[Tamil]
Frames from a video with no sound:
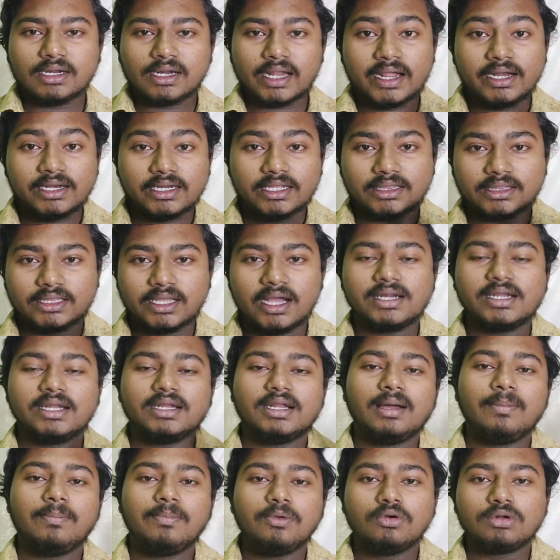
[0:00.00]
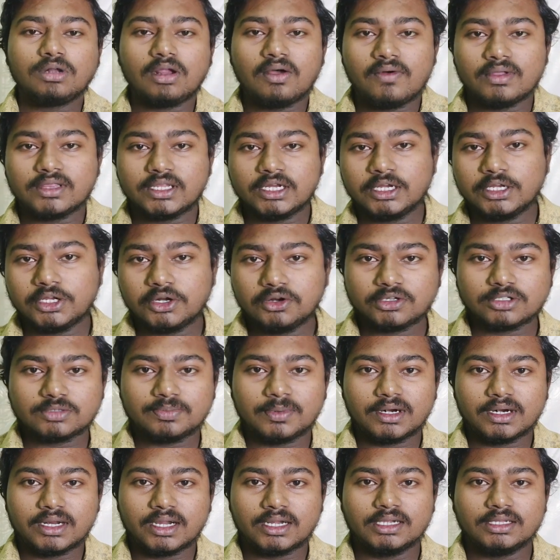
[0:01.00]
நைன்டீன் தேர்ட்டியில் ப்ளூட்டோ வந்து இன்ட்ரடியூஸ்
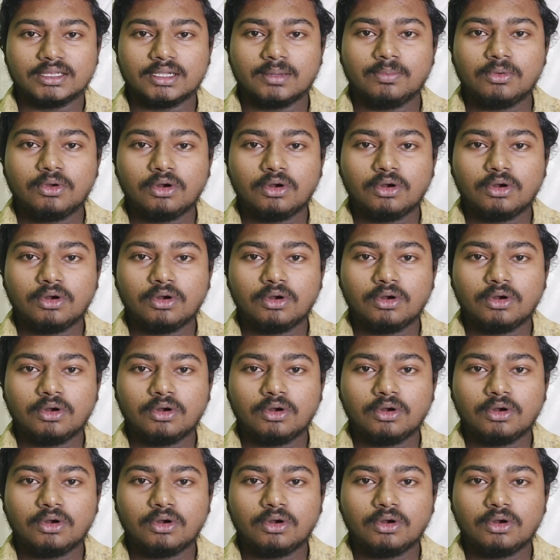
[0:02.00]
பண்ணுறாரு இந்த